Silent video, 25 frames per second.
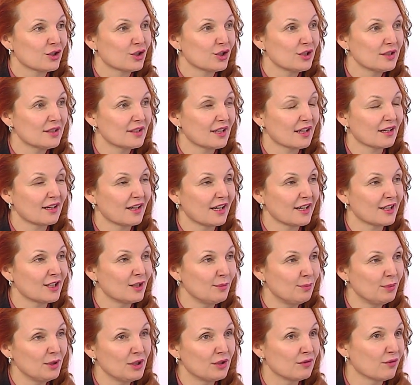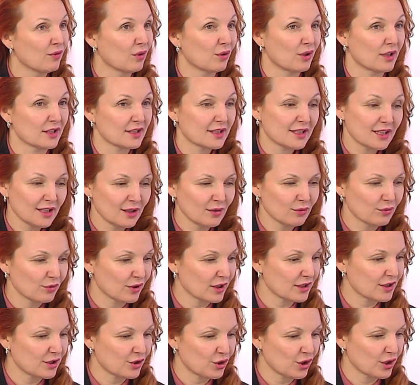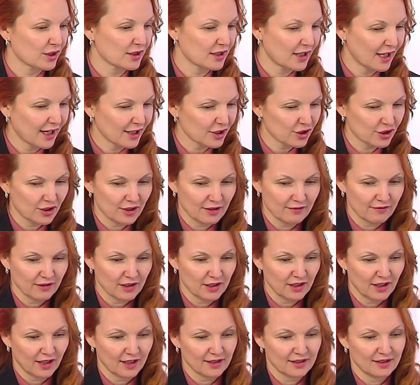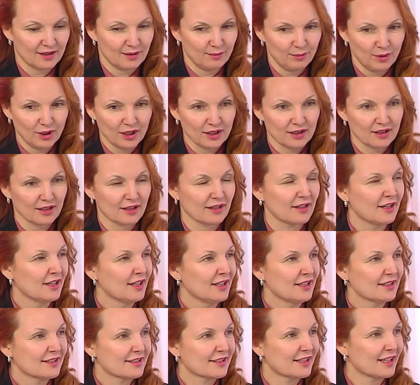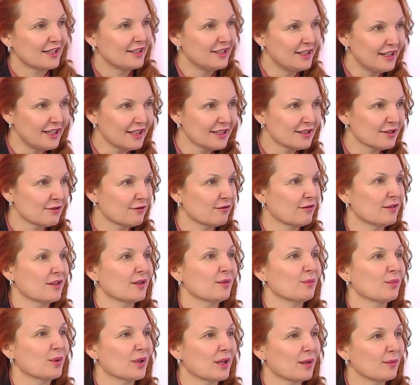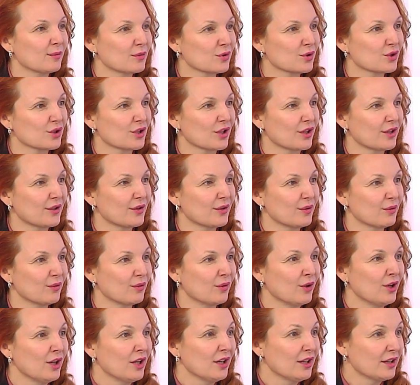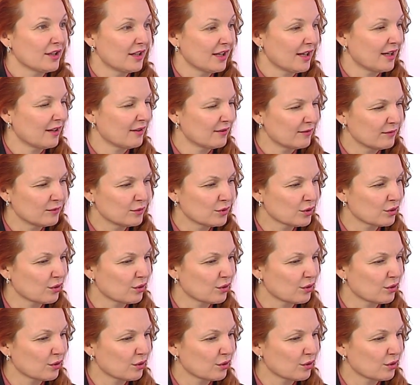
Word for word: жизнь такая кипит в ОКЦ. У нас сейчас каждый квадратный метр задействован, потому в что, ну, да? да,